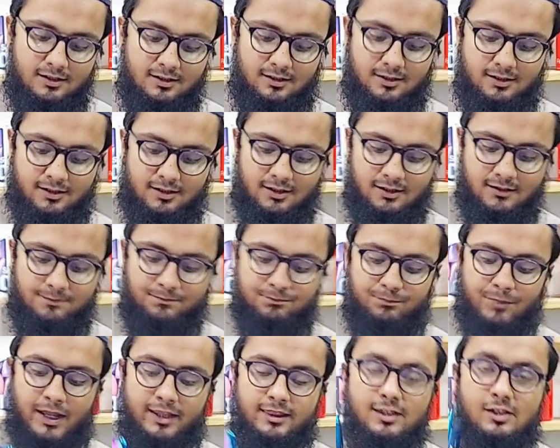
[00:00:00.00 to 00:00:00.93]

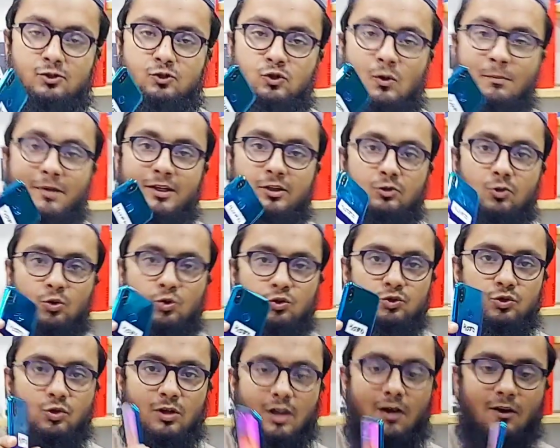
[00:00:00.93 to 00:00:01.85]
पैंतीस सौ में दो
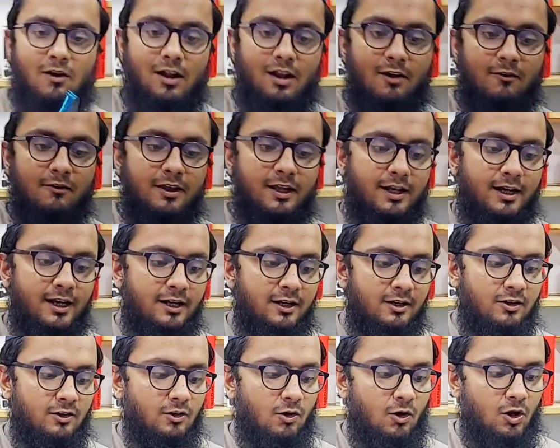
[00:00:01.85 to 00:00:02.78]
सोलह वाला
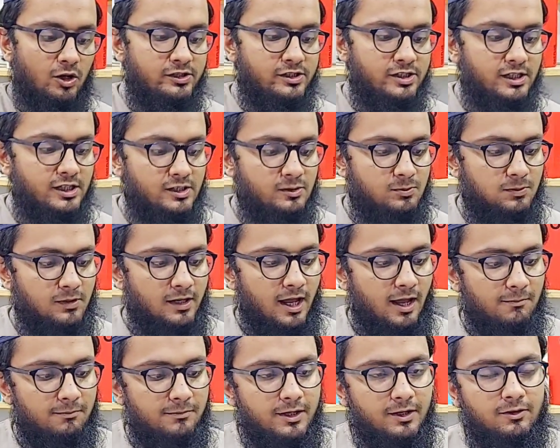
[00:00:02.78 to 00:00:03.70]
वेरिएंट नॉच डिस्प्ले
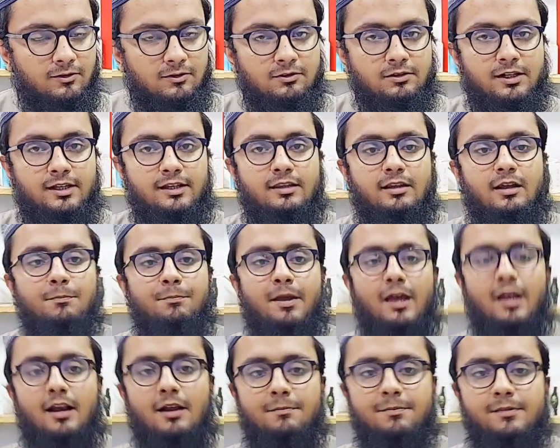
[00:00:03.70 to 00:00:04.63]
आप देखो कितना
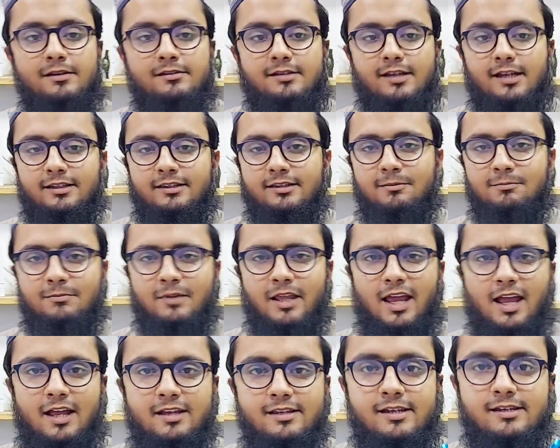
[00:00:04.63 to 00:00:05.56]
प्यारा पीस है एकदम
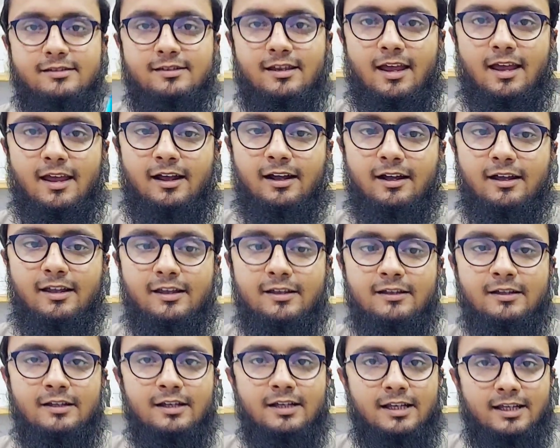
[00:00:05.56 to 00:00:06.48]
नया जैसा आएगा
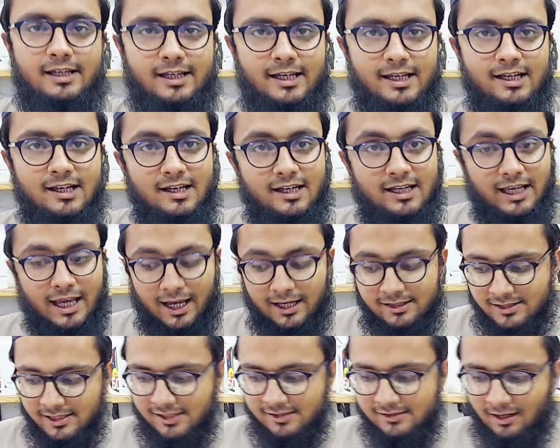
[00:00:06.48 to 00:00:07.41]
ये ये
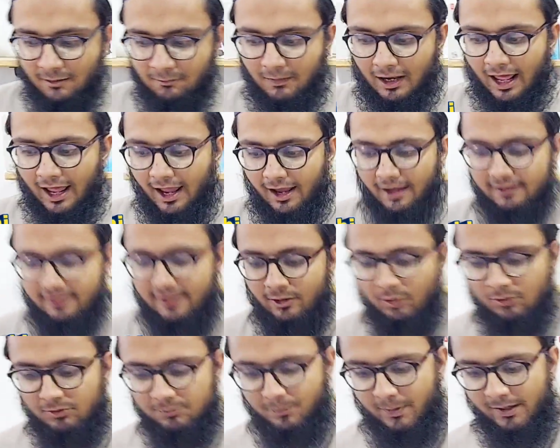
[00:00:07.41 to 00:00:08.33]
ये चीज़ हम लाए हैं
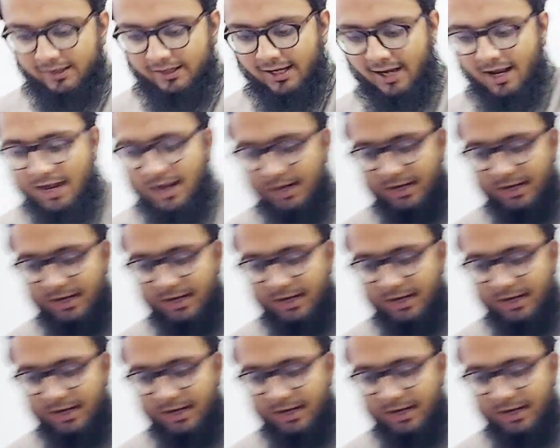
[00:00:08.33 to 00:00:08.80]
देखो पर क्या